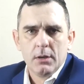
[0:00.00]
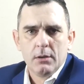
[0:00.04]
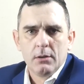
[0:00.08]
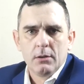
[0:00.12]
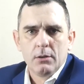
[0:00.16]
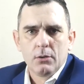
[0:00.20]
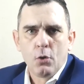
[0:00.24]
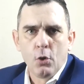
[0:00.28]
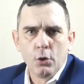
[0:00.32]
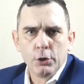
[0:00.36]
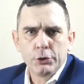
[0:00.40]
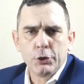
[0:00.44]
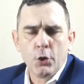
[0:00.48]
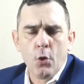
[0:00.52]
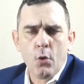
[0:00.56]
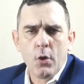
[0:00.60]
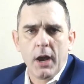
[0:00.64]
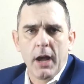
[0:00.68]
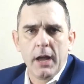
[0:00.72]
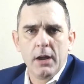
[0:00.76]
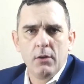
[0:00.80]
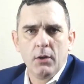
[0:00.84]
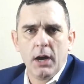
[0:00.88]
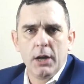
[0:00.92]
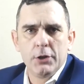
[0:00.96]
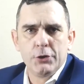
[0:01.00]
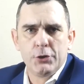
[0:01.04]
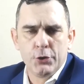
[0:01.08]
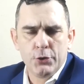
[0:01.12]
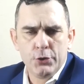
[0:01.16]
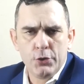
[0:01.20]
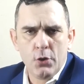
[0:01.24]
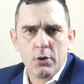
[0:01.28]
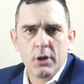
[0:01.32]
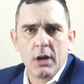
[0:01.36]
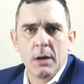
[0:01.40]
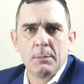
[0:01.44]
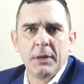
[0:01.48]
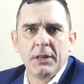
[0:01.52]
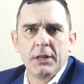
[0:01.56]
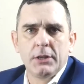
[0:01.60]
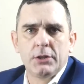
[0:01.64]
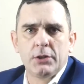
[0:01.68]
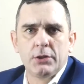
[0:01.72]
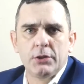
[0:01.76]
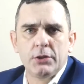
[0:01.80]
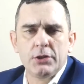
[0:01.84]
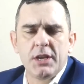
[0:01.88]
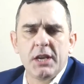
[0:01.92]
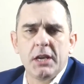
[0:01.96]
公聴会は14日まで
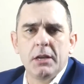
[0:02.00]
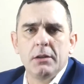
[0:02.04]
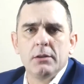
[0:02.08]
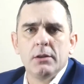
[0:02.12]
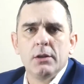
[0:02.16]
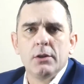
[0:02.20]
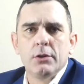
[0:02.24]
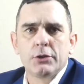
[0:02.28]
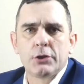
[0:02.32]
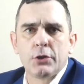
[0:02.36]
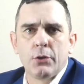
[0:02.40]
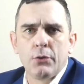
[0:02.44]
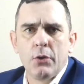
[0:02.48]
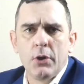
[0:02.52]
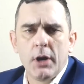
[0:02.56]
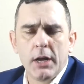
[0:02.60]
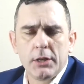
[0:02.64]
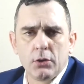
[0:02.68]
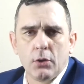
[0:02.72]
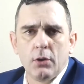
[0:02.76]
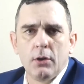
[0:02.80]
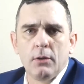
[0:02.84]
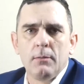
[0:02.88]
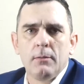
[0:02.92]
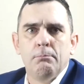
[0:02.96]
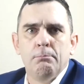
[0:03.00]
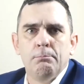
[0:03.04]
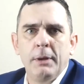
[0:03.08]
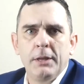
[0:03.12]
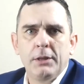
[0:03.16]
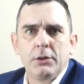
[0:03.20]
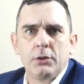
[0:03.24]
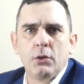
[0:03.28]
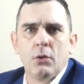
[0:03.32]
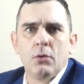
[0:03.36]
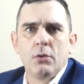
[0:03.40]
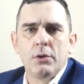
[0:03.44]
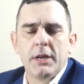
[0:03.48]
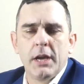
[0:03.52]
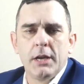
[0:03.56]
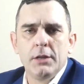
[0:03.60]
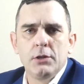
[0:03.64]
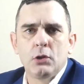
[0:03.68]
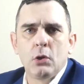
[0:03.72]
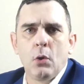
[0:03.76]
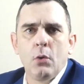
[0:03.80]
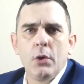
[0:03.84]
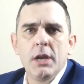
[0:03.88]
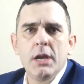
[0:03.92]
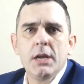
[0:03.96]
続き、その後、別途
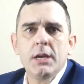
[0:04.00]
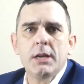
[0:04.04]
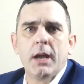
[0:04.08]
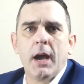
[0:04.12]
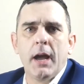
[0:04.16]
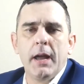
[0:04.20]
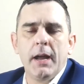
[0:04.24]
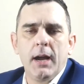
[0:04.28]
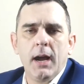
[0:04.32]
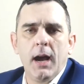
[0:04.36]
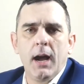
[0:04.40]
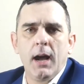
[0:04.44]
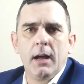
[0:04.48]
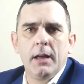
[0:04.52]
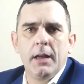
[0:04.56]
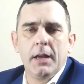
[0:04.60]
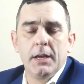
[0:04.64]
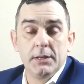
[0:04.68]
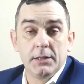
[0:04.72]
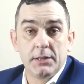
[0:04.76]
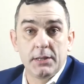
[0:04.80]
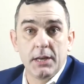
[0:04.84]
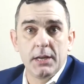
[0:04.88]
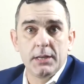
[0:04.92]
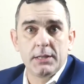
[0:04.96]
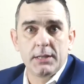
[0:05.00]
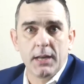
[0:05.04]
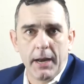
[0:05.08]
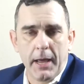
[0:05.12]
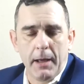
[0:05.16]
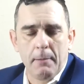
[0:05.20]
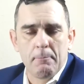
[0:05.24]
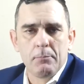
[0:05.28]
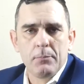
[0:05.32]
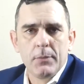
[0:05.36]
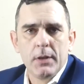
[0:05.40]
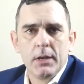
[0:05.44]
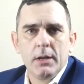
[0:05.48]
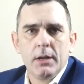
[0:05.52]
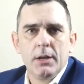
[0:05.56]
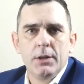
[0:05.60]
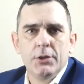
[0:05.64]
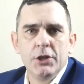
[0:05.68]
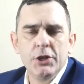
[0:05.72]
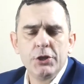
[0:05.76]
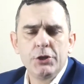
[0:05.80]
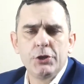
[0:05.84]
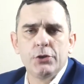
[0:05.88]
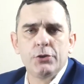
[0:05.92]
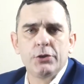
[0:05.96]
検討委員会が編成され、
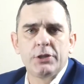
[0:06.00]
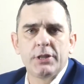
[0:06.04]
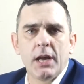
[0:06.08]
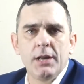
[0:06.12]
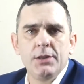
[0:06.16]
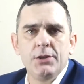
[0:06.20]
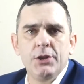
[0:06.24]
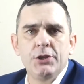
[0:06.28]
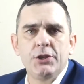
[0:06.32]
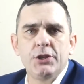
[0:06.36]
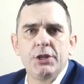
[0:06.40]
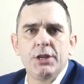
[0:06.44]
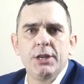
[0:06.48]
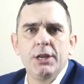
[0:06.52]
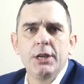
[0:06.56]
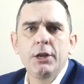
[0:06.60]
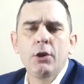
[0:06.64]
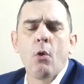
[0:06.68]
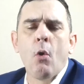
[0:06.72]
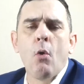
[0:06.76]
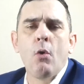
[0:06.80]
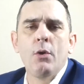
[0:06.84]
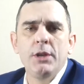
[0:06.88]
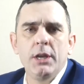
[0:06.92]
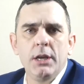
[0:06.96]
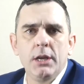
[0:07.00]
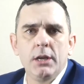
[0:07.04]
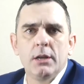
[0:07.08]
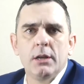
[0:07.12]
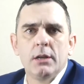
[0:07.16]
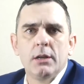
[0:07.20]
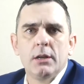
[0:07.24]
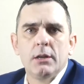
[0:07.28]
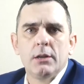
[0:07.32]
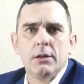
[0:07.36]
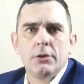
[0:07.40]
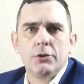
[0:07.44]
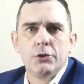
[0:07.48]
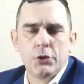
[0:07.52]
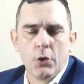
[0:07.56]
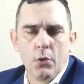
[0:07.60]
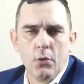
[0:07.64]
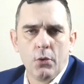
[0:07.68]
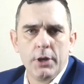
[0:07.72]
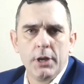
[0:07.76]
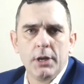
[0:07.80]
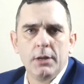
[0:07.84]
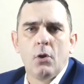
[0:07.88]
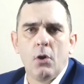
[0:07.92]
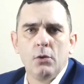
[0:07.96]
23日以降に
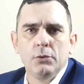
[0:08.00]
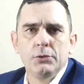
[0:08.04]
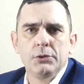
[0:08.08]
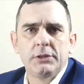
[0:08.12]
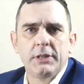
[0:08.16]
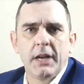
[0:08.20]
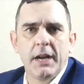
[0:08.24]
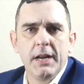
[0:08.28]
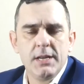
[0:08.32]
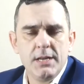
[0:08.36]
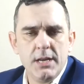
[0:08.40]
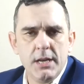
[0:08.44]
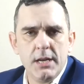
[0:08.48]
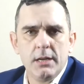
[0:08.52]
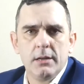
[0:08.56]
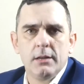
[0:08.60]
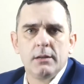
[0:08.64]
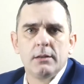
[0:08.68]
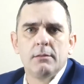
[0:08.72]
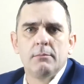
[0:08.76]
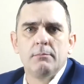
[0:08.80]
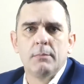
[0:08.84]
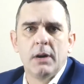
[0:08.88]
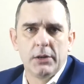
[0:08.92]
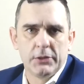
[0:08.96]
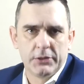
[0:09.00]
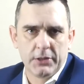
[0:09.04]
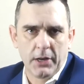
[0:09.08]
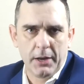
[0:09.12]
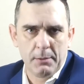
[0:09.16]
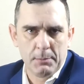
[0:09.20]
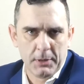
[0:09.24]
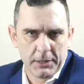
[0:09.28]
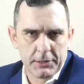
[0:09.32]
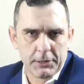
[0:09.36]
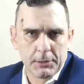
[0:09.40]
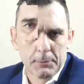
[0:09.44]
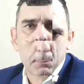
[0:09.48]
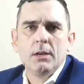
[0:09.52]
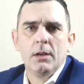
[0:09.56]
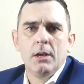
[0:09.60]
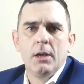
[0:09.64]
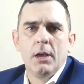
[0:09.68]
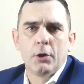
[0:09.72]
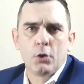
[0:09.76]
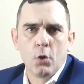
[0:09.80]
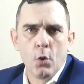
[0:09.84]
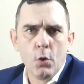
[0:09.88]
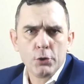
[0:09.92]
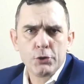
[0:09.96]
上院本体に回されます。
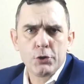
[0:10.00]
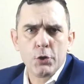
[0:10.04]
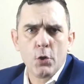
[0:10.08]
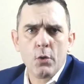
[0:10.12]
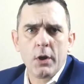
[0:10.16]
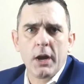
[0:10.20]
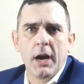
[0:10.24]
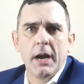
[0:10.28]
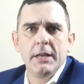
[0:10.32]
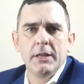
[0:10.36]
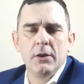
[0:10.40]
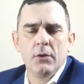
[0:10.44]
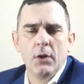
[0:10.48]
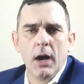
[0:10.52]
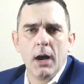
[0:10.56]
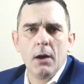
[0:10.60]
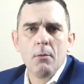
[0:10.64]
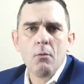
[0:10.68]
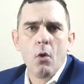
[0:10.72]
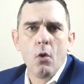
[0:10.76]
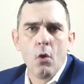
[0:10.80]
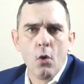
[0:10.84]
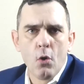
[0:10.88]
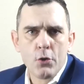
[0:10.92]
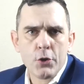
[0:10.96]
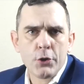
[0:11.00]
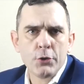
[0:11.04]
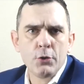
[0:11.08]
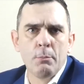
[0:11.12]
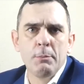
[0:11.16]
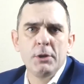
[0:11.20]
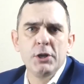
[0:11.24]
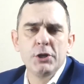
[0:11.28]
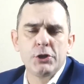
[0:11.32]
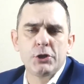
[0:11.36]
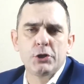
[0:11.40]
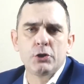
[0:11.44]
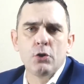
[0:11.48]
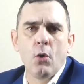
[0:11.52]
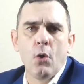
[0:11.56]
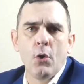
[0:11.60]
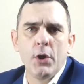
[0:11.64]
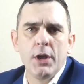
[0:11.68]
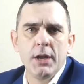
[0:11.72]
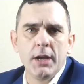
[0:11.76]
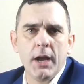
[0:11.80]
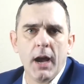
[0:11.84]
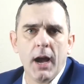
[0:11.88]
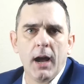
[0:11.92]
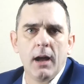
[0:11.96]
公聴会では多くの民主党
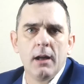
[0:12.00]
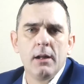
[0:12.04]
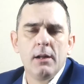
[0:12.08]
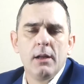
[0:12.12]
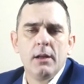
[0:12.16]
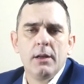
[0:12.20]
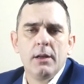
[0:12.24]
員が